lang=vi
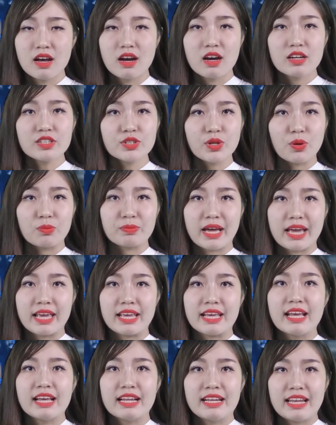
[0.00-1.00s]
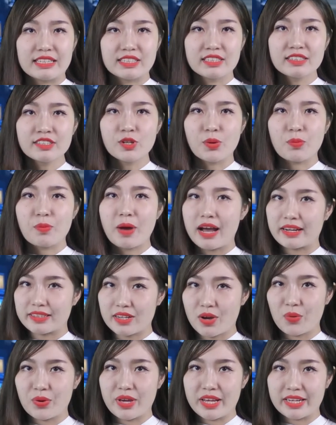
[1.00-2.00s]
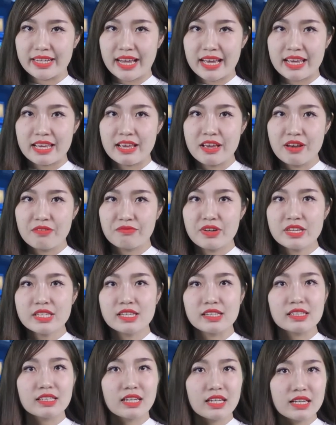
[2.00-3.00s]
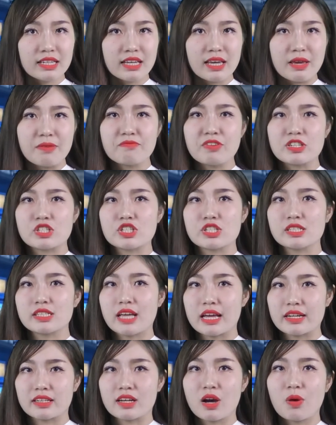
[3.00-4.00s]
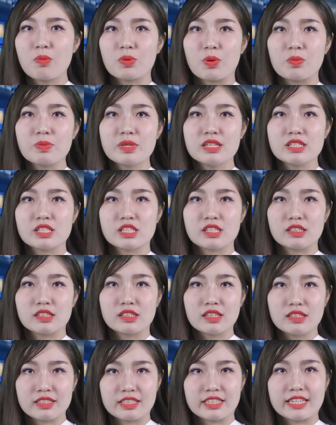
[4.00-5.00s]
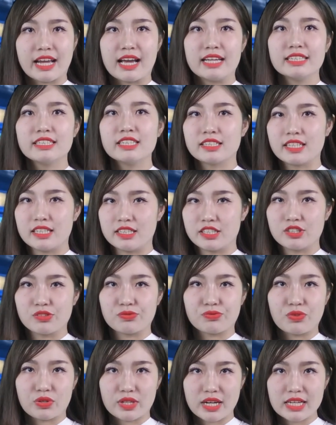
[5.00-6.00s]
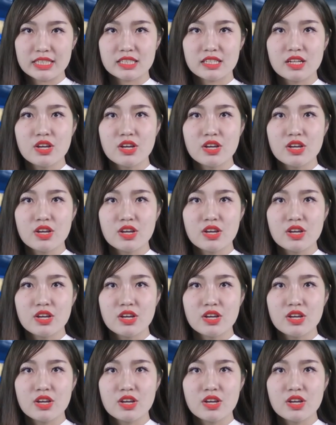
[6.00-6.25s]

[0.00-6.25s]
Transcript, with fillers: Ứng dụng này là ứng dụng hàng đầu hiện nay với những kinh nghiệm và sự thành công cũng như sự từng trải trên thị trường Forex.